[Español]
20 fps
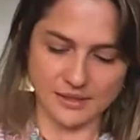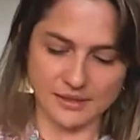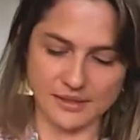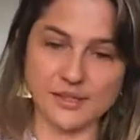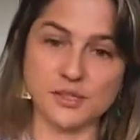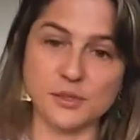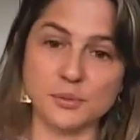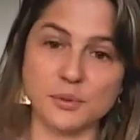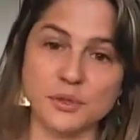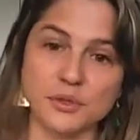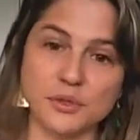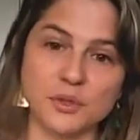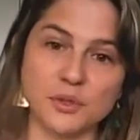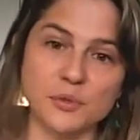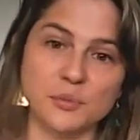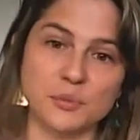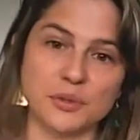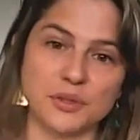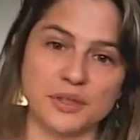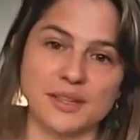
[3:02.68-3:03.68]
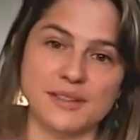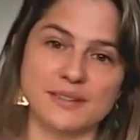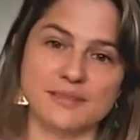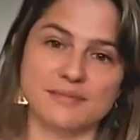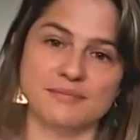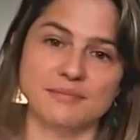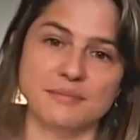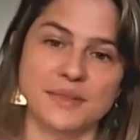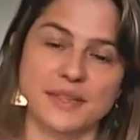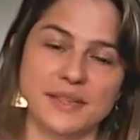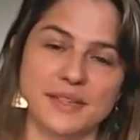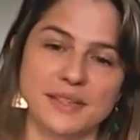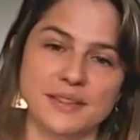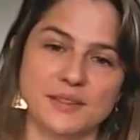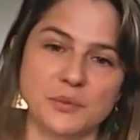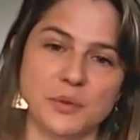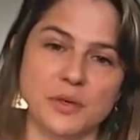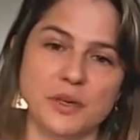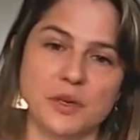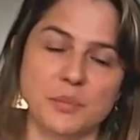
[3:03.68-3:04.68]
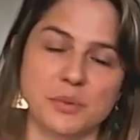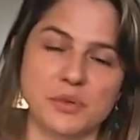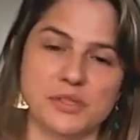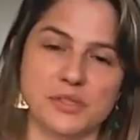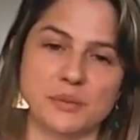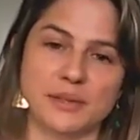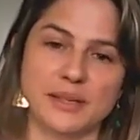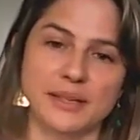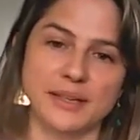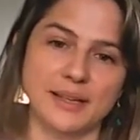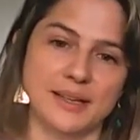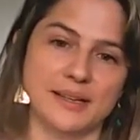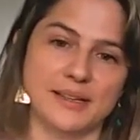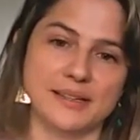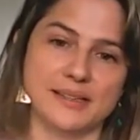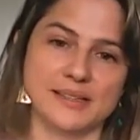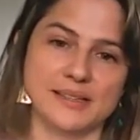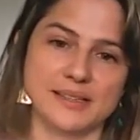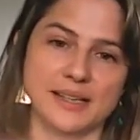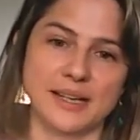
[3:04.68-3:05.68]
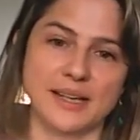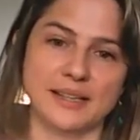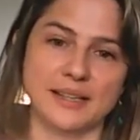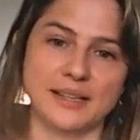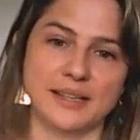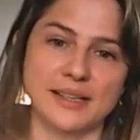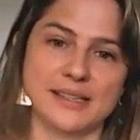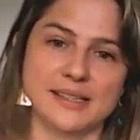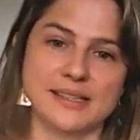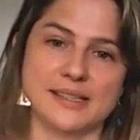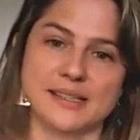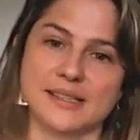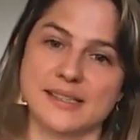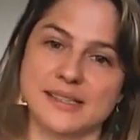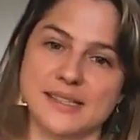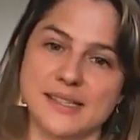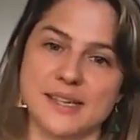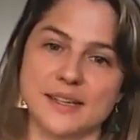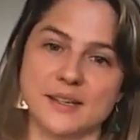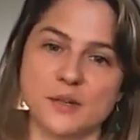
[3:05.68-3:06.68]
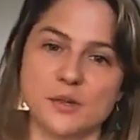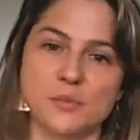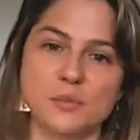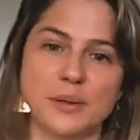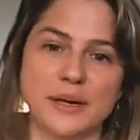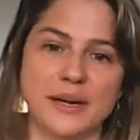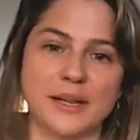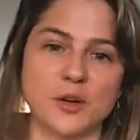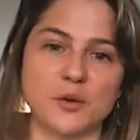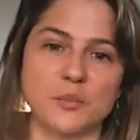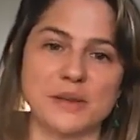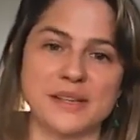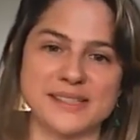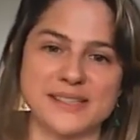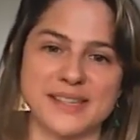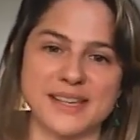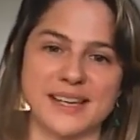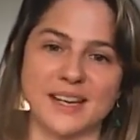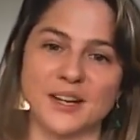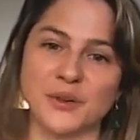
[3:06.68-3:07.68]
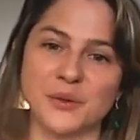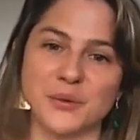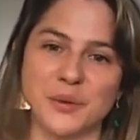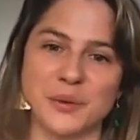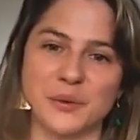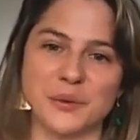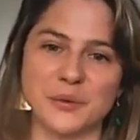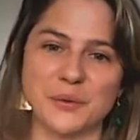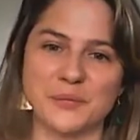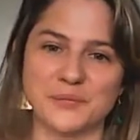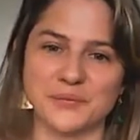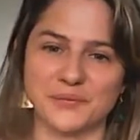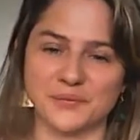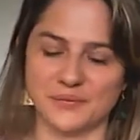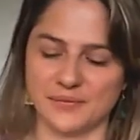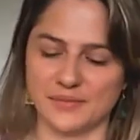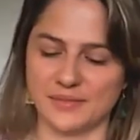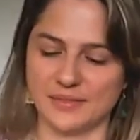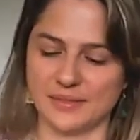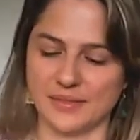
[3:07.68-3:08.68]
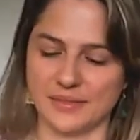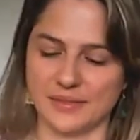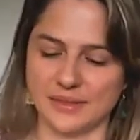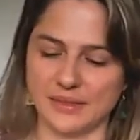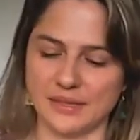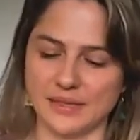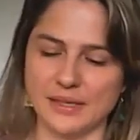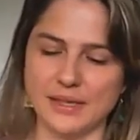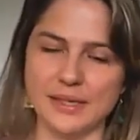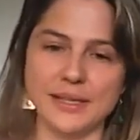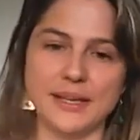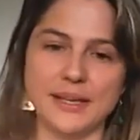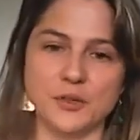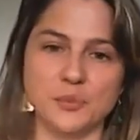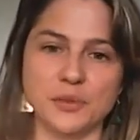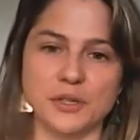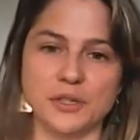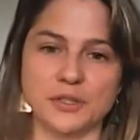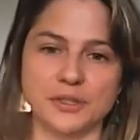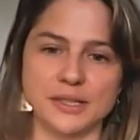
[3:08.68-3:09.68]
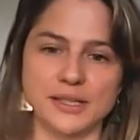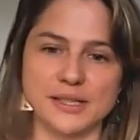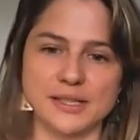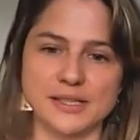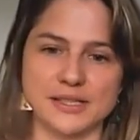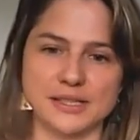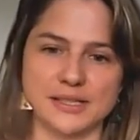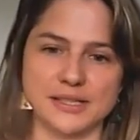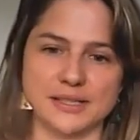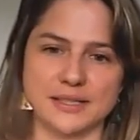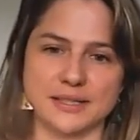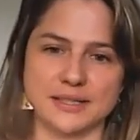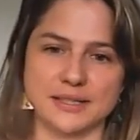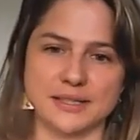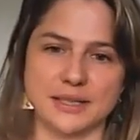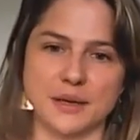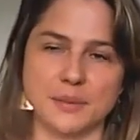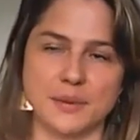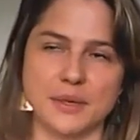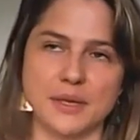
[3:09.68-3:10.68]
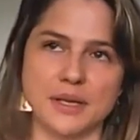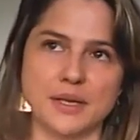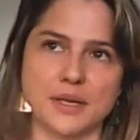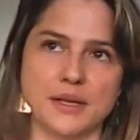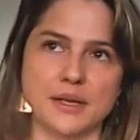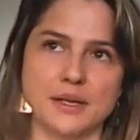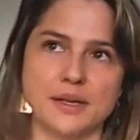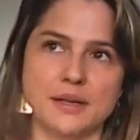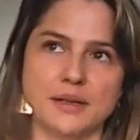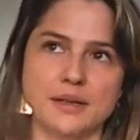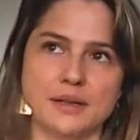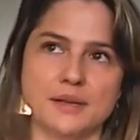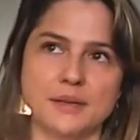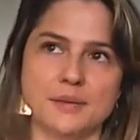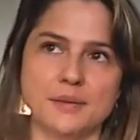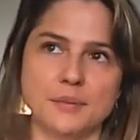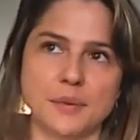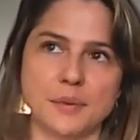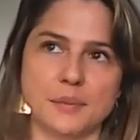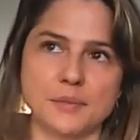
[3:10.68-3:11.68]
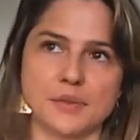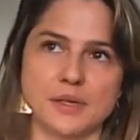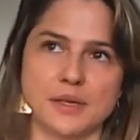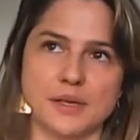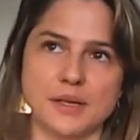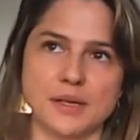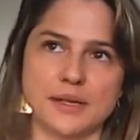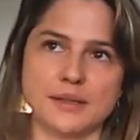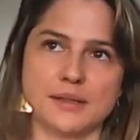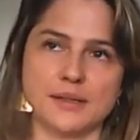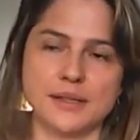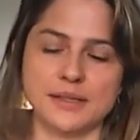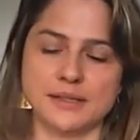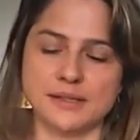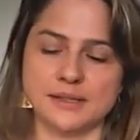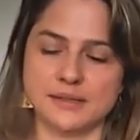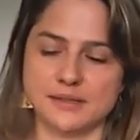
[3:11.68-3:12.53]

Y sobre todo porque vienen nuevas posibilidades. Esa carta es cierro para comenzar algo nuevo. Y la número 3, a ver, vamos a sacar la 3.